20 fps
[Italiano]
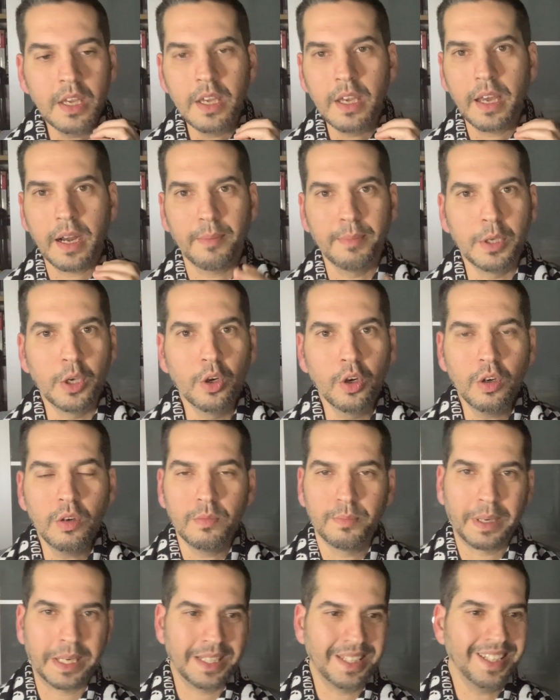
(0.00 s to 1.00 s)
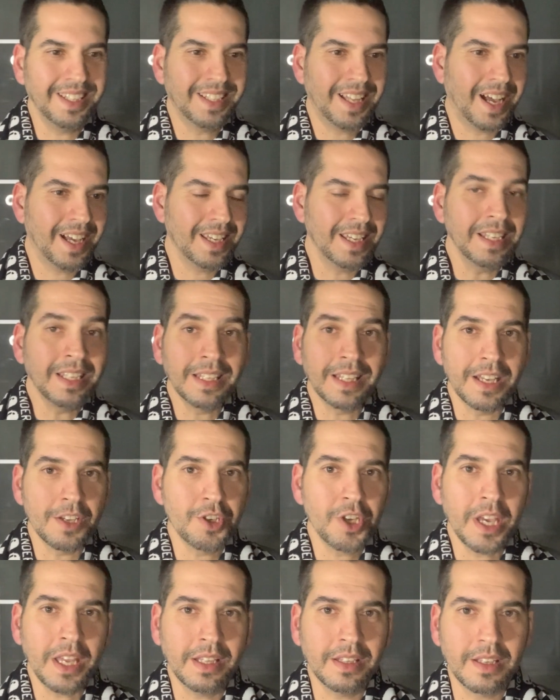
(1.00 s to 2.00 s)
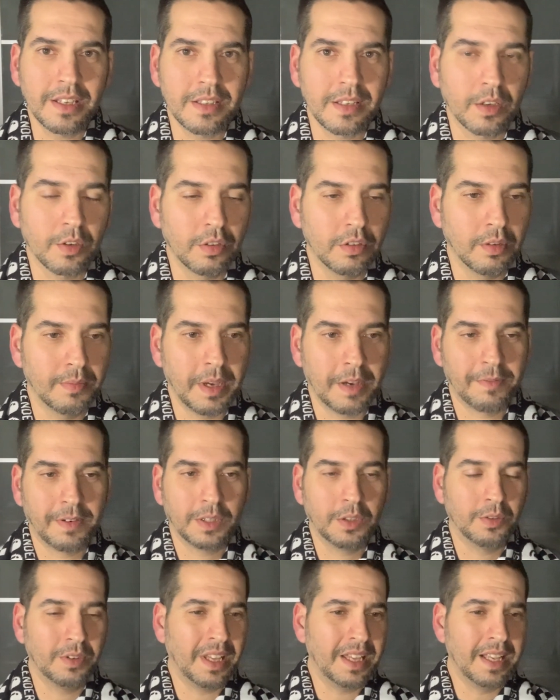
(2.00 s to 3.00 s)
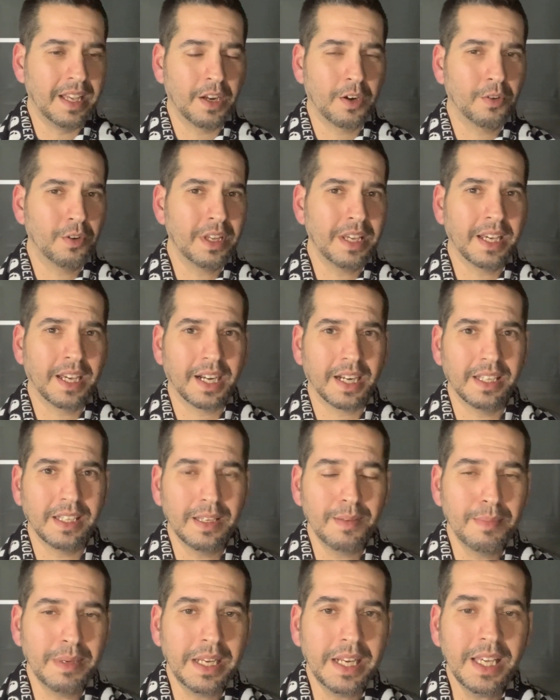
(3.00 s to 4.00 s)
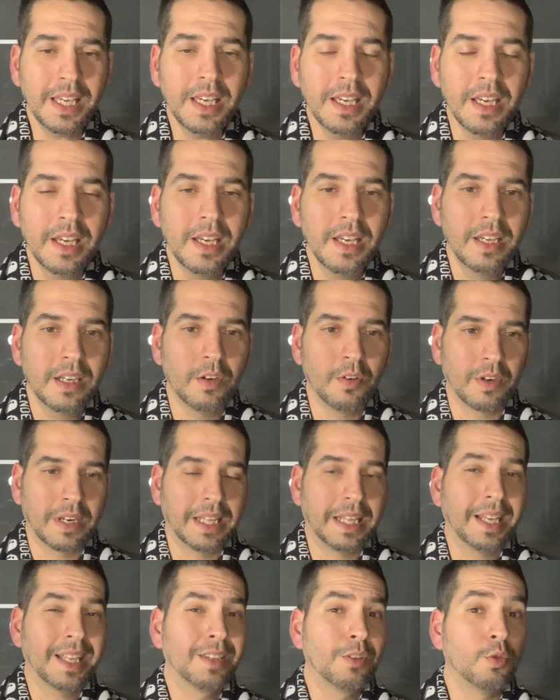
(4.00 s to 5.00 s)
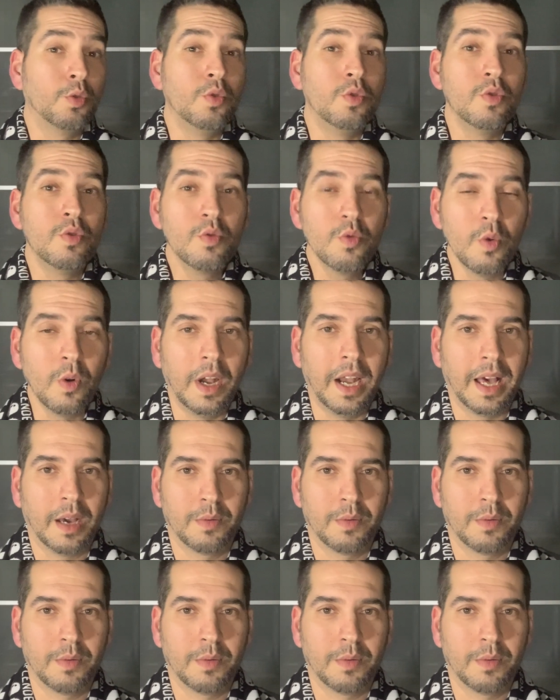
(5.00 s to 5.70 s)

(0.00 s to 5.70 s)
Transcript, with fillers: Rabiot, partita indecente secondo me, ha fatto degli errori incredibili, non ha dato nulla a